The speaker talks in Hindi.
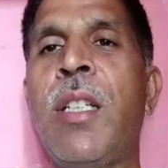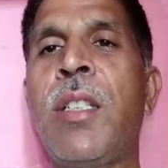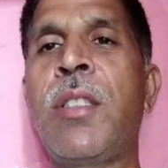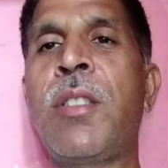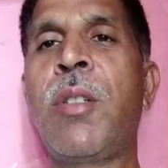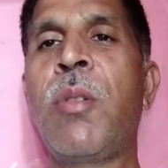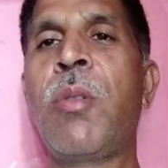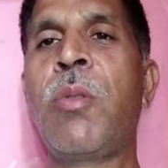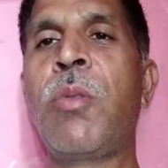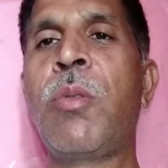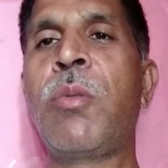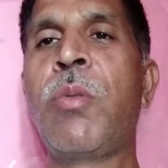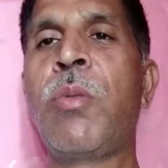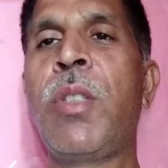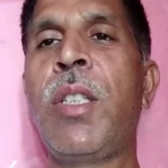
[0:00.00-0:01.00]
क्षणों को
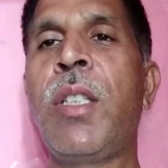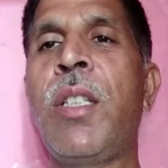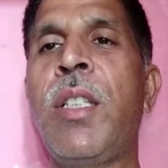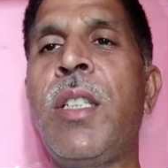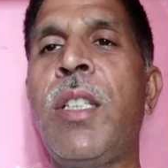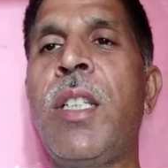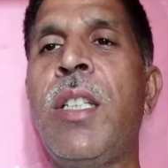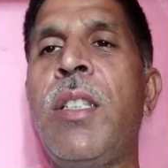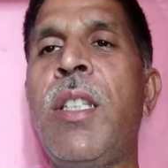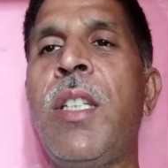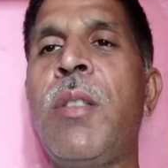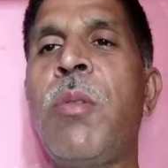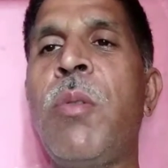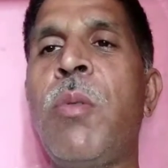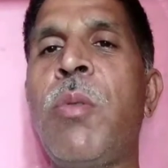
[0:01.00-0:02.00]
तूने कितने
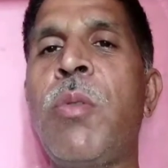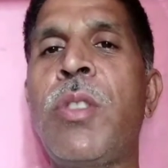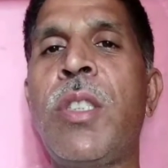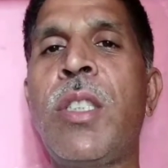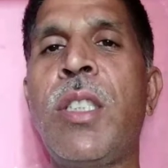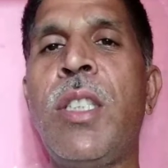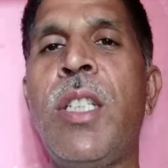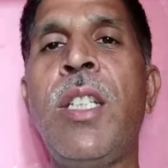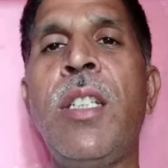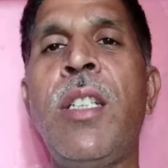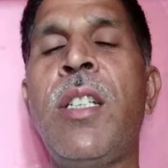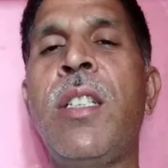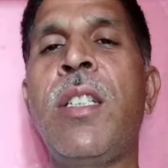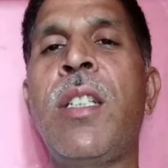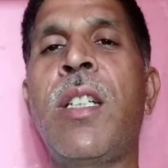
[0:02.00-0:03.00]
दुखों से गिन
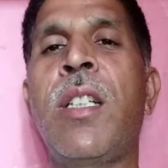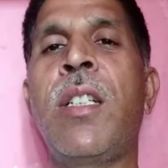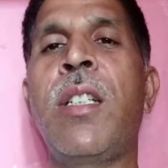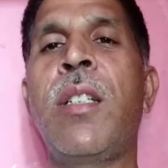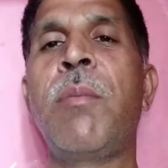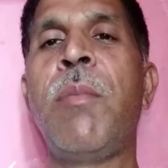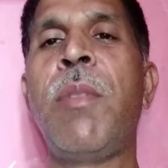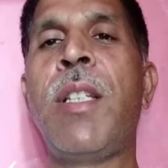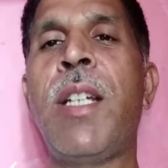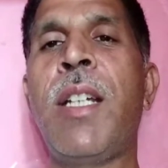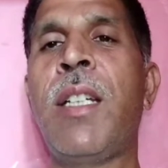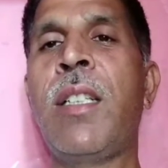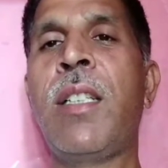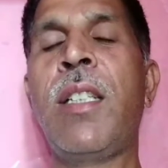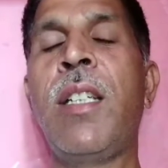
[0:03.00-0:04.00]
गिन कर
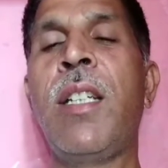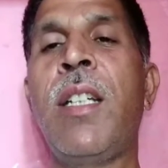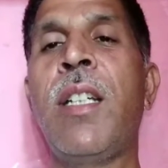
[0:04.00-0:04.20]
बिताया है